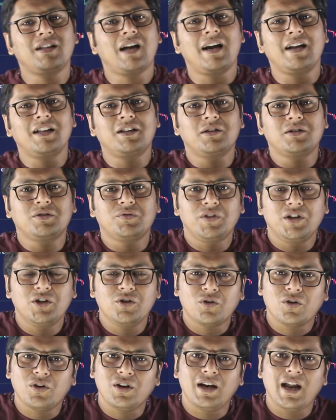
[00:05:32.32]
पसंद आ रही थी इस
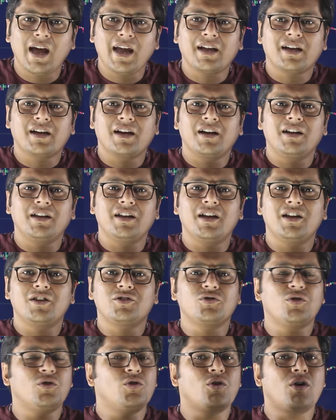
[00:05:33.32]
वीडियो को लाइक करिए
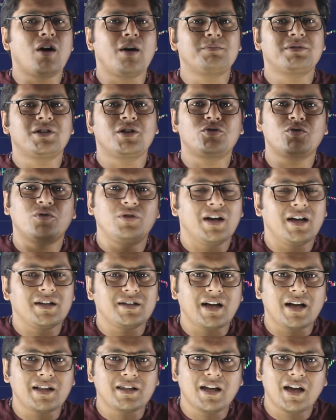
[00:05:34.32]
जो लोग हमसे जुड़ना
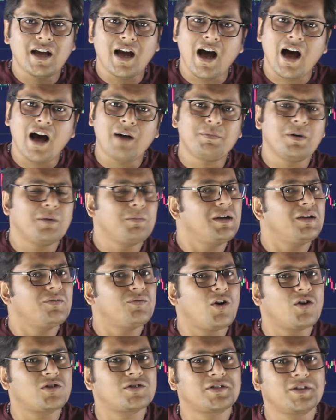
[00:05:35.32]
चाहते हैं आप हमें
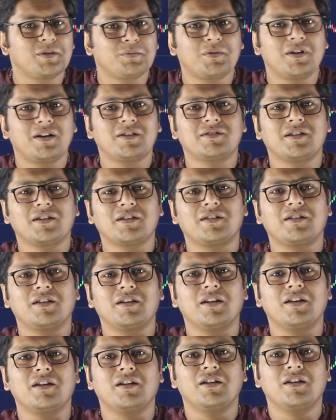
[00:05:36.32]
व्हाट्सअप कर सकते
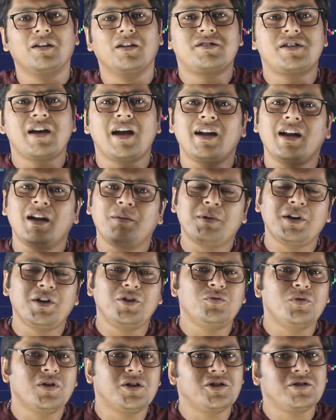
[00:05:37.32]
हैं चैनल पे
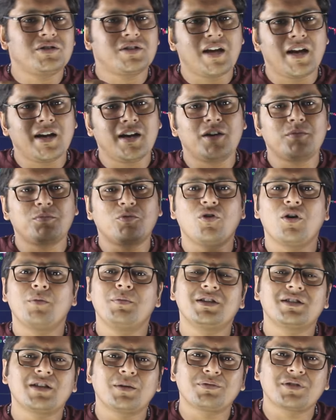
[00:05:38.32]
नहीं हुए तो इस चैनल को
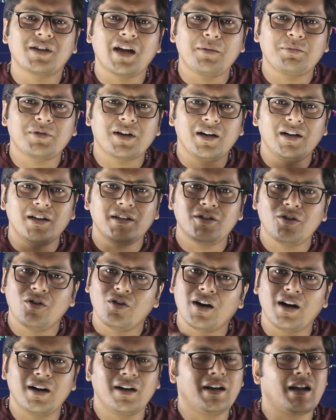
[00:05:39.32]
अभी सब्सक्राइब कर लीजिए
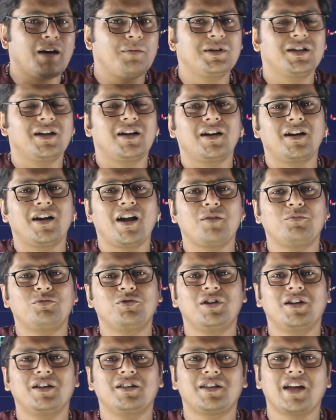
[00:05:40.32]
और घंटा बजाना ना
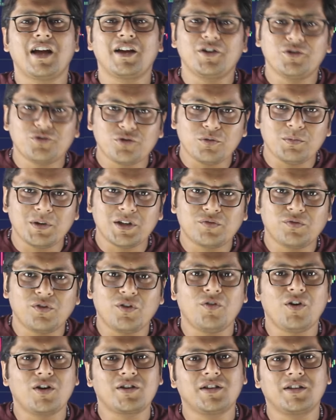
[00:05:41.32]
भूलें थैंक यू सो मच
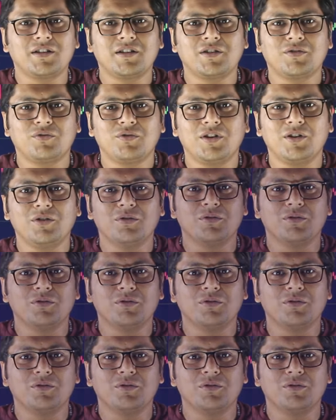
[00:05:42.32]
फॉर वॉचिंग दिस